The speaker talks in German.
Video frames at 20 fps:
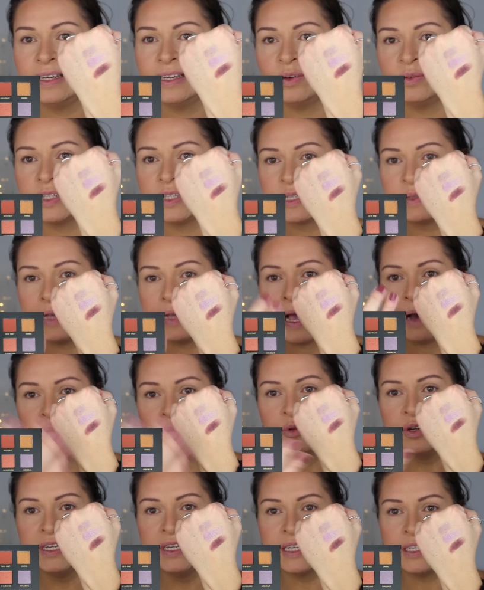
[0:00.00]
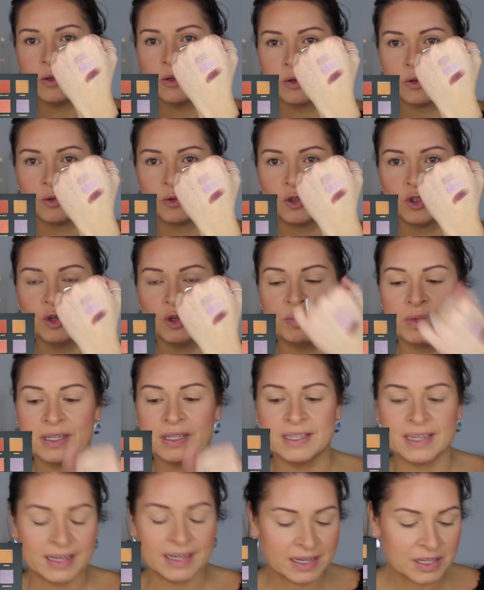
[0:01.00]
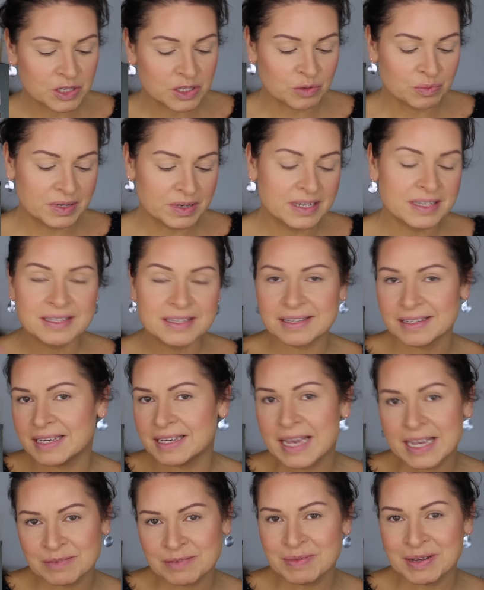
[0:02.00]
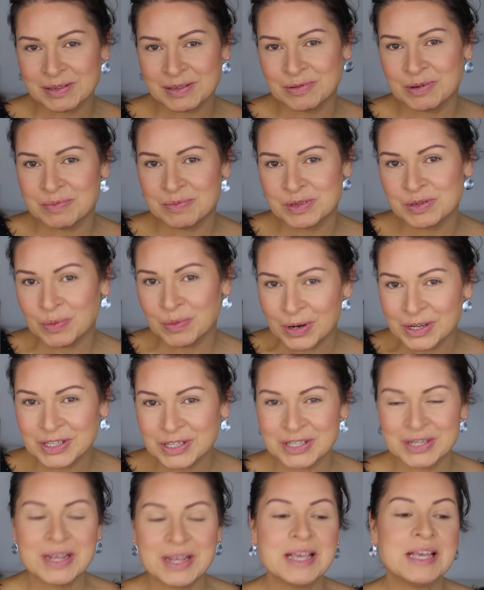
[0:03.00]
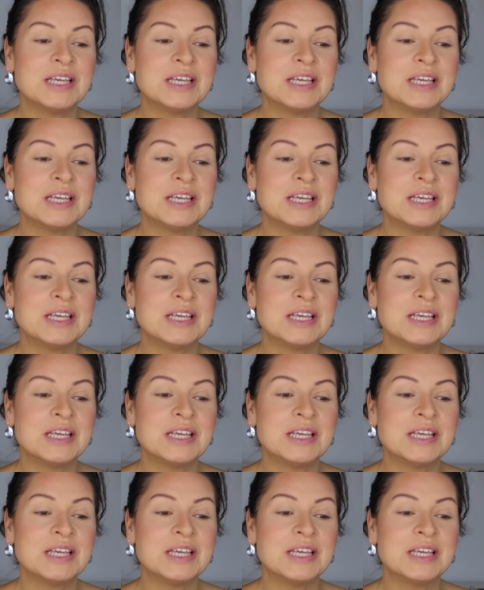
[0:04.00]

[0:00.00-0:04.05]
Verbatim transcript: Und das harmoniert auch so schön miteinander, zumindest erstmal so im Swatch.